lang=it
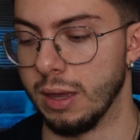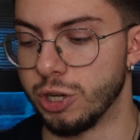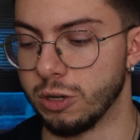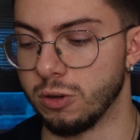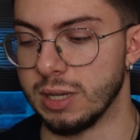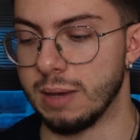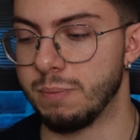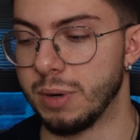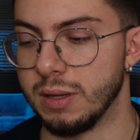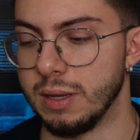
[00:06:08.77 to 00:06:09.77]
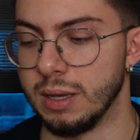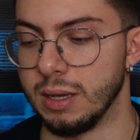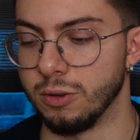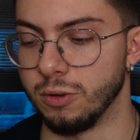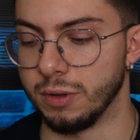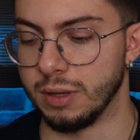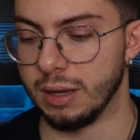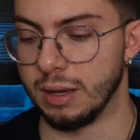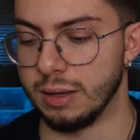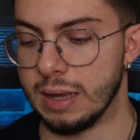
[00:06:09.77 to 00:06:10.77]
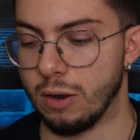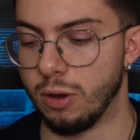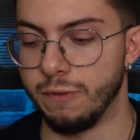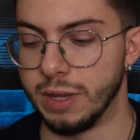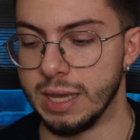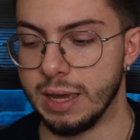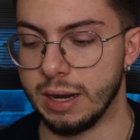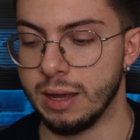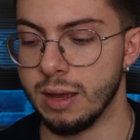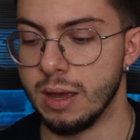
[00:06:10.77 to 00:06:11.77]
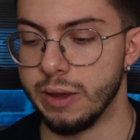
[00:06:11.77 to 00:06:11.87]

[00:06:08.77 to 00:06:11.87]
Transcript: cerco sempre di non eh, darlo a vedere,